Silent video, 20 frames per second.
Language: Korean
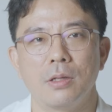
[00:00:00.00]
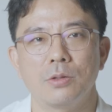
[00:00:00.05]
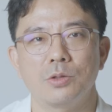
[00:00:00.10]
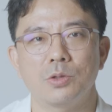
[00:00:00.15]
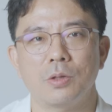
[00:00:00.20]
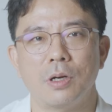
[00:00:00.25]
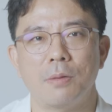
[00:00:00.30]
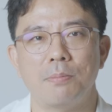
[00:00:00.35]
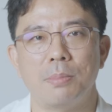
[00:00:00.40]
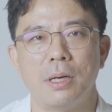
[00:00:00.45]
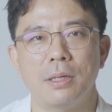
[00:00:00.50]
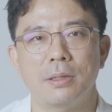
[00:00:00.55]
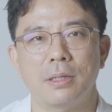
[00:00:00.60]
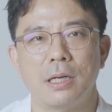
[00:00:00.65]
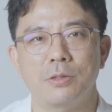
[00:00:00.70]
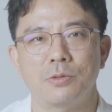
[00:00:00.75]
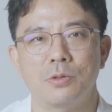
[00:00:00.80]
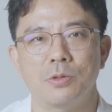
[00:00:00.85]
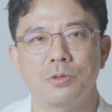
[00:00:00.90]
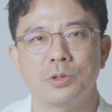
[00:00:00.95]
추간판
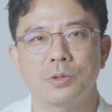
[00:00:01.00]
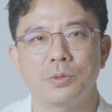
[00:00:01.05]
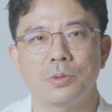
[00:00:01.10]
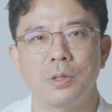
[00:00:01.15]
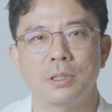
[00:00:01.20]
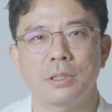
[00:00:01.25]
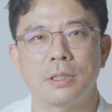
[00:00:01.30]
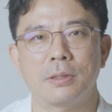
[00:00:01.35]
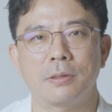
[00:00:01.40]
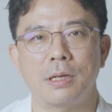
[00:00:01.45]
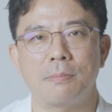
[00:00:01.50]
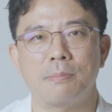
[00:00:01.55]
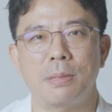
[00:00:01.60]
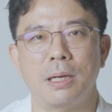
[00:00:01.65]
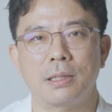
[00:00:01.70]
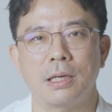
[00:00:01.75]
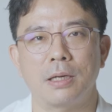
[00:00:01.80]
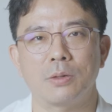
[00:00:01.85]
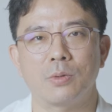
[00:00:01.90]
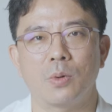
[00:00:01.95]
탈출증을
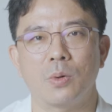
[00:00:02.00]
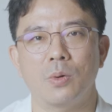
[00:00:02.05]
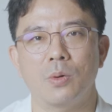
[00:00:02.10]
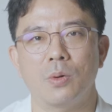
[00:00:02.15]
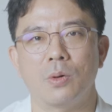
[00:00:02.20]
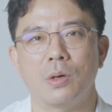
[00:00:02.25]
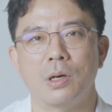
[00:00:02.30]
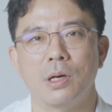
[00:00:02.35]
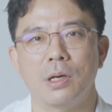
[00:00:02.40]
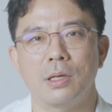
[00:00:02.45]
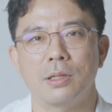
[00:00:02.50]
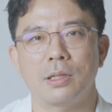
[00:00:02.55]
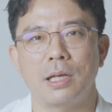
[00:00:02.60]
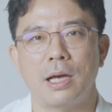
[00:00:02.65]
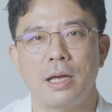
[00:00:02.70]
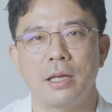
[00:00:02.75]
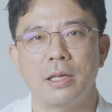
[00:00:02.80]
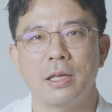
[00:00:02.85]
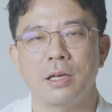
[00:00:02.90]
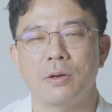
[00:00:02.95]
진단받아도
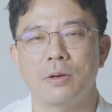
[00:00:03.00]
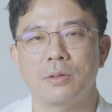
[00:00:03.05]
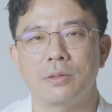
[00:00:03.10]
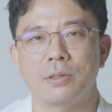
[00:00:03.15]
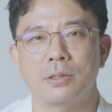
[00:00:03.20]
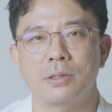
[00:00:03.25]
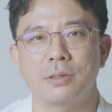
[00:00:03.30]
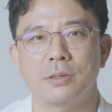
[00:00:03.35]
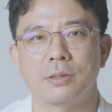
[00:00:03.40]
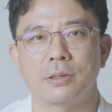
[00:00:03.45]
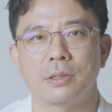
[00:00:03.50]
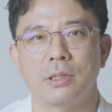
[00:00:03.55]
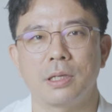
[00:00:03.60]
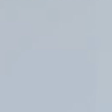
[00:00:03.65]
다행인 것은